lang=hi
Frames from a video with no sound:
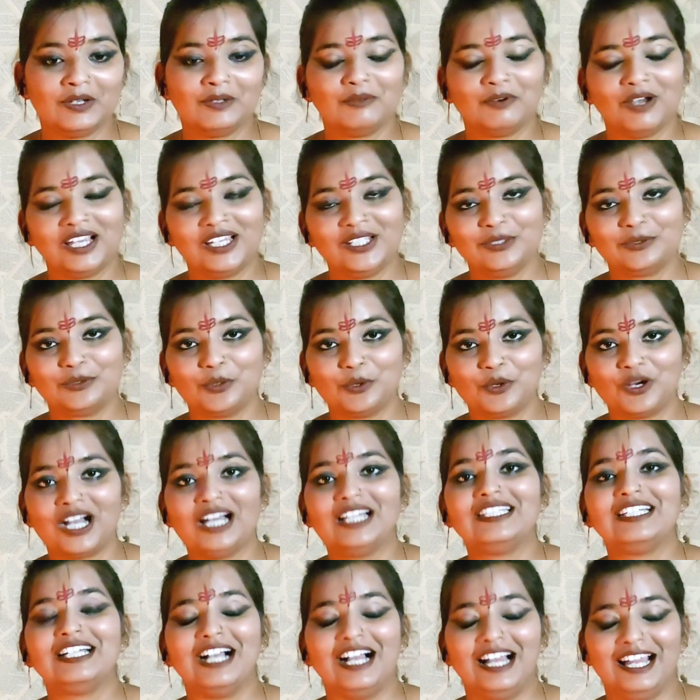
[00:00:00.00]
वही धोखा
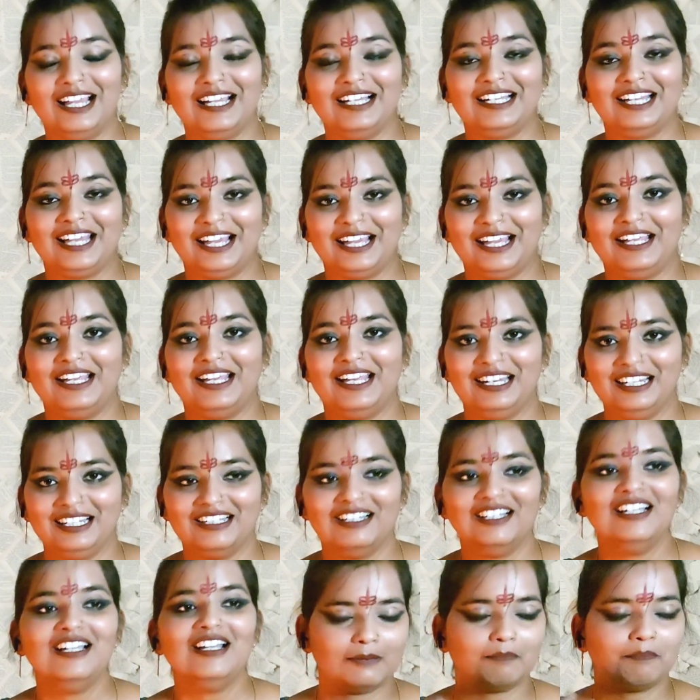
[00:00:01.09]
दिखाया गया है है
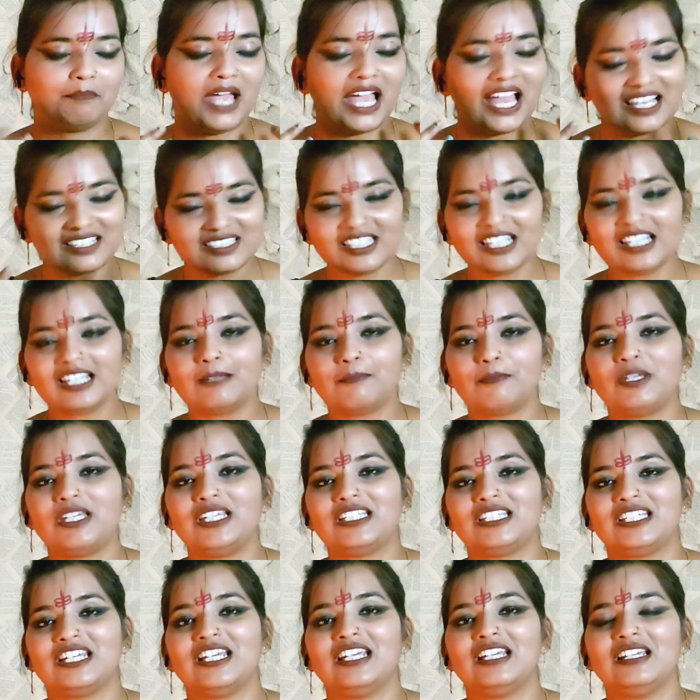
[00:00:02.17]
ना पैसे के
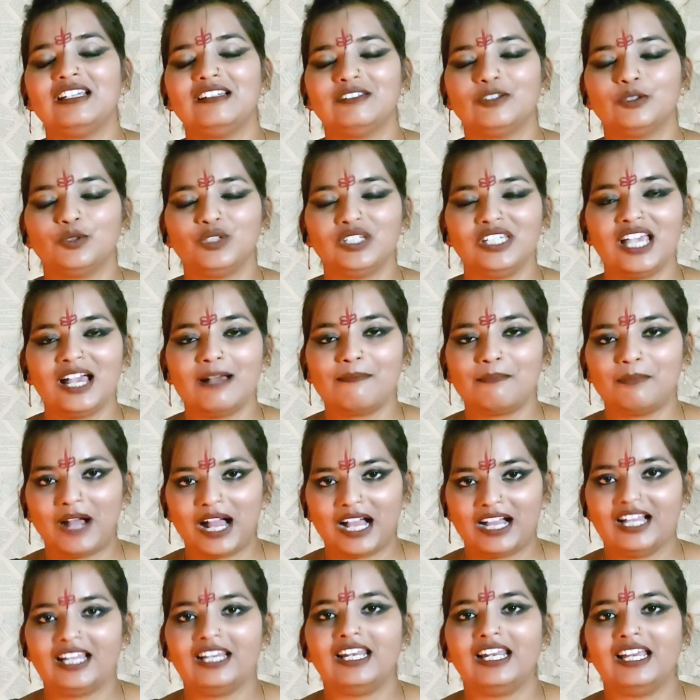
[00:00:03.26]
पीछे दुनिया
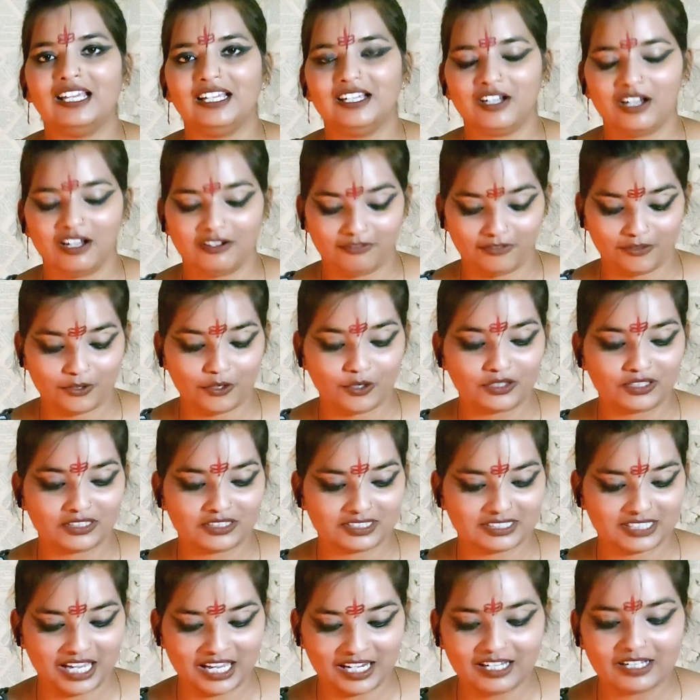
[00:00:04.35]
पागल है
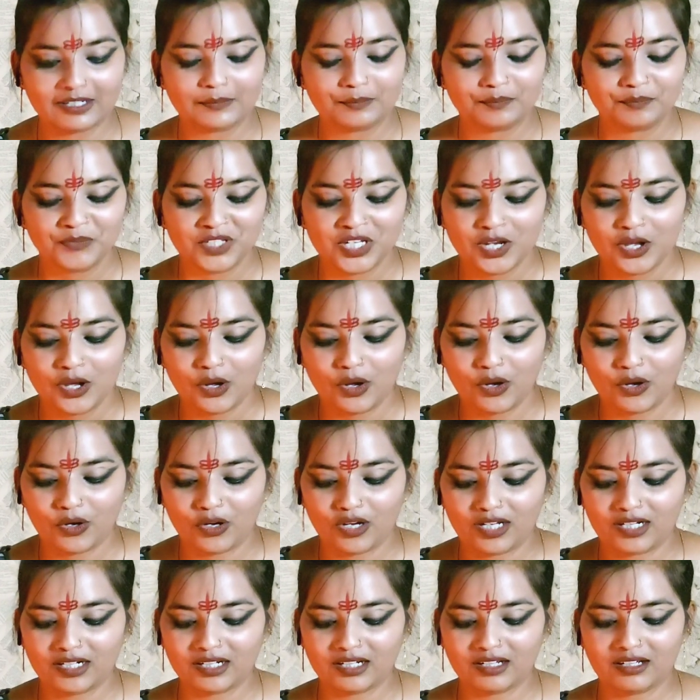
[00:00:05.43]
ऑफकोर्स है ना
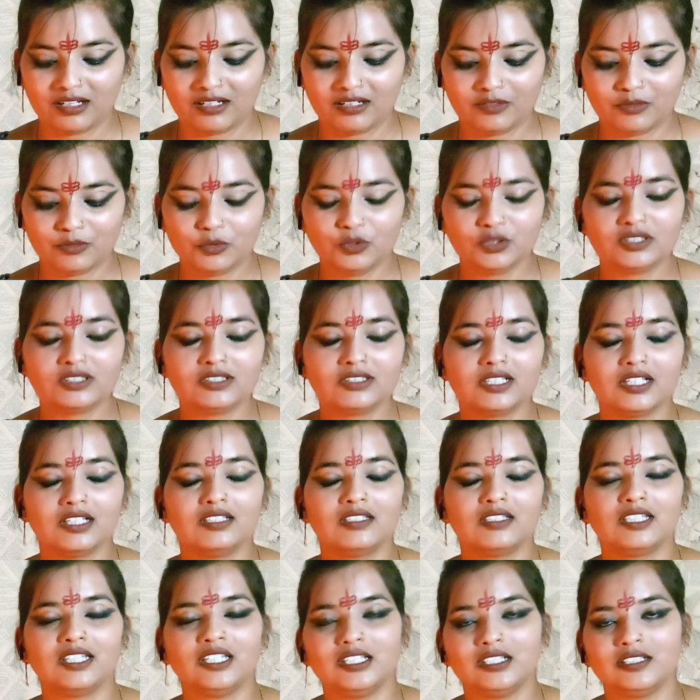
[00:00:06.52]
और उस
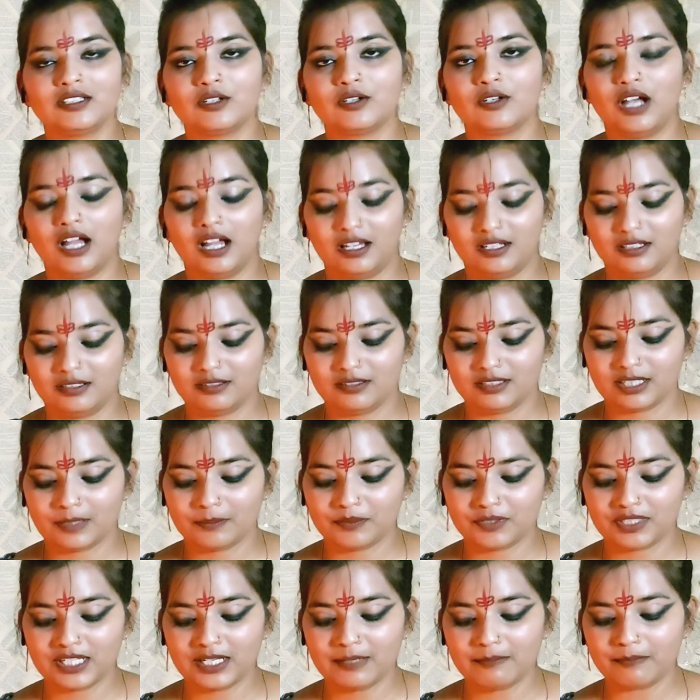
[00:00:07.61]
चीज़ का
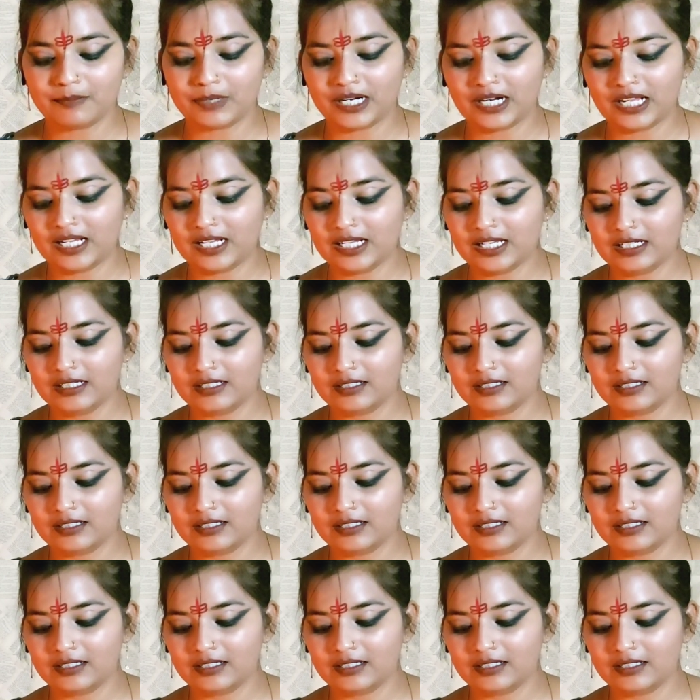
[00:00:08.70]
सबसे बड़ा